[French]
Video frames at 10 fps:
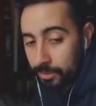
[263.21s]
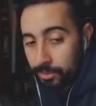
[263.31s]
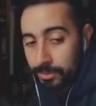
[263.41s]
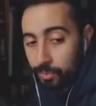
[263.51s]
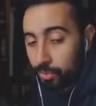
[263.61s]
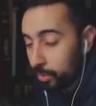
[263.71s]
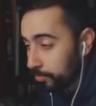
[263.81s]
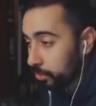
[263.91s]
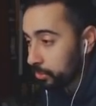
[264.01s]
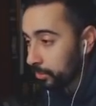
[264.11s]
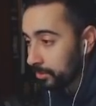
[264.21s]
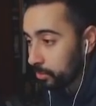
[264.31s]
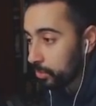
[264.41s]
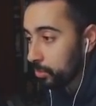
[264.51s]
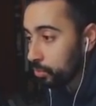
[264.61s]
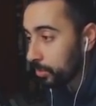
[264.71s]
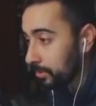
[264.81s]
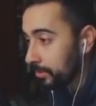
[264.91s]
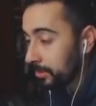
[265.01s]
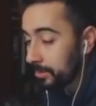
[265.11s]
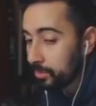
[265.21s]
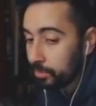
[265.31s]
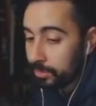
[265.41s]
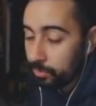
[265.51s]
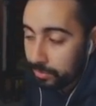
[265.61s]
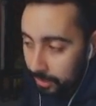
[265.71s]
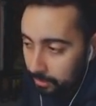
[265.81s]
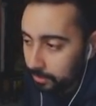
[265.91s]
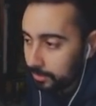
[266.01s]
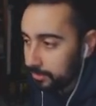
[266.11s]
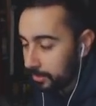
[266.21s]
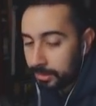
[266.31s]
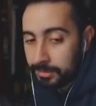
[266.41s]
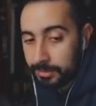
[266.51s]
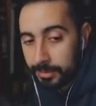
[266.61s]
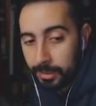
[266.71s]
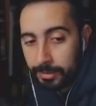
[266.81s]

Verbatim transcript: Est-ce que c'est du 100% Est-ce que c'est du 70 Est-ce que c'est du 50 Etc. etc.